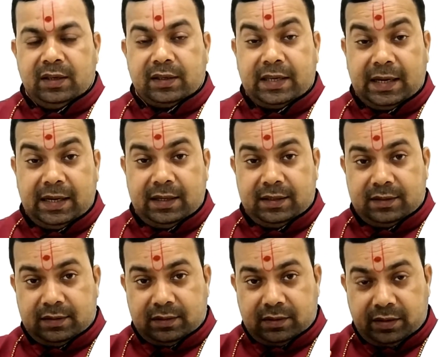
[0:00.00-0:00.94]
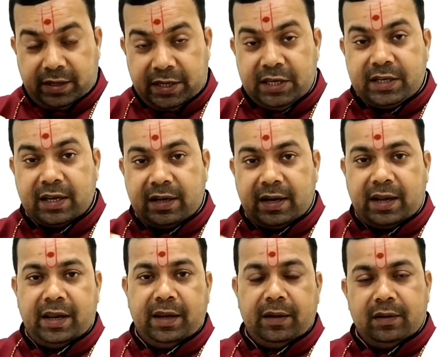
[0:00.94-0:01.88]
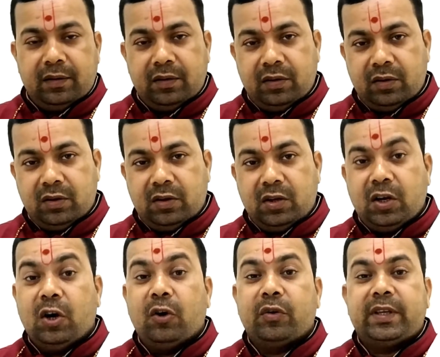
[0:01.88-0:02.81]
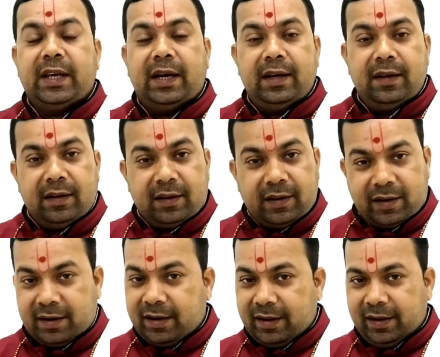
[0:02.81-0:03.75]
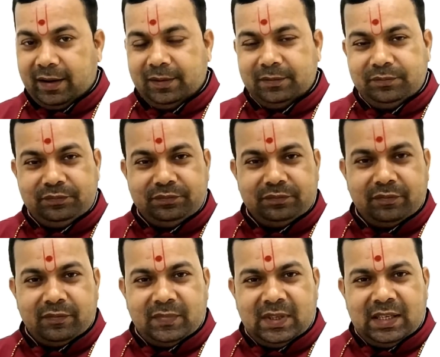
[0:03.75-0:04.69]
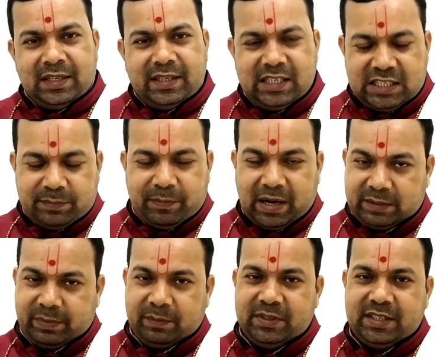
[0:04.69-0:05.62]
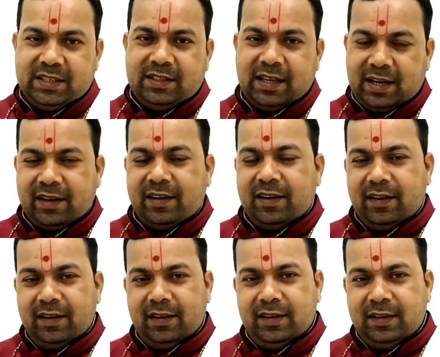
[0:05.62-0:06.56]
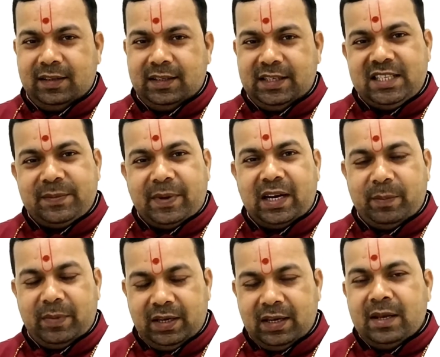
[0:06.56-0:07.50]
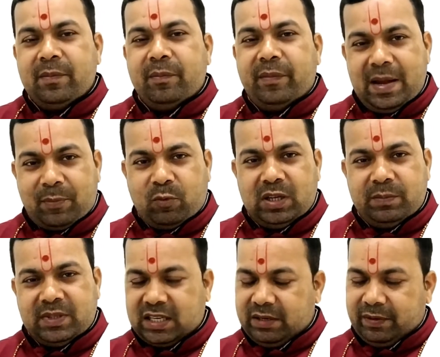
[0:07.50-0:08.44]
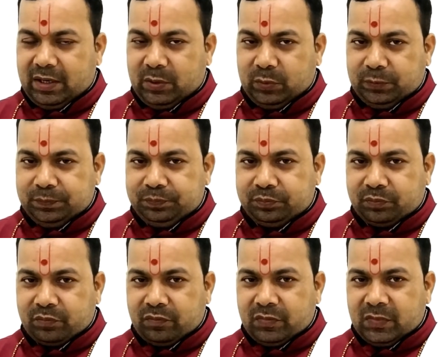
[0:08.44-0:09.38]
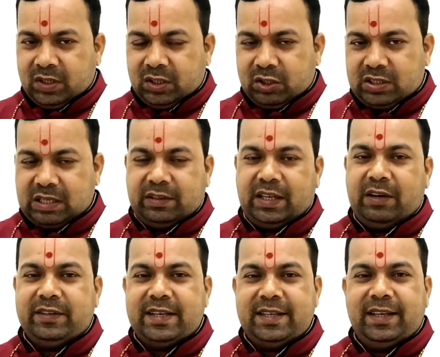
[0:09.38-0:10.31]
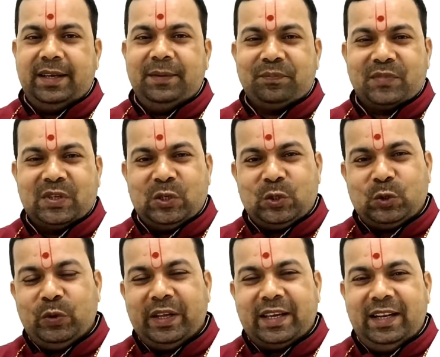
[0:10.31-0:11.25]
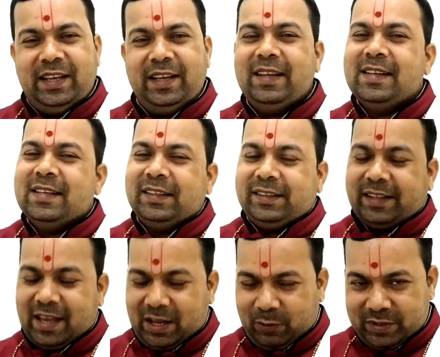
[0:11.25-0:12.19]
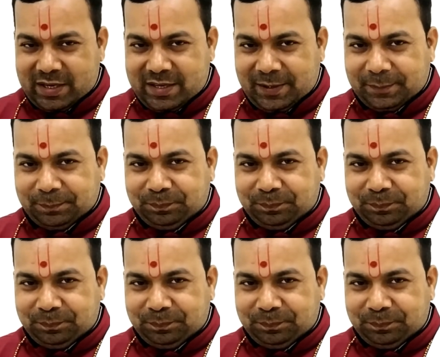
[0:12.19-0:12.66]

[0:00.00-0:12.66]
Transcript: क्या नहीं करना है और क्या करना है किस बात पर विशेष ध्यान रखना है इस बारे में मैं आपको आज बताने वाला हूं सावधान हो जाइए सुनने के लिए तैयार हो जाइए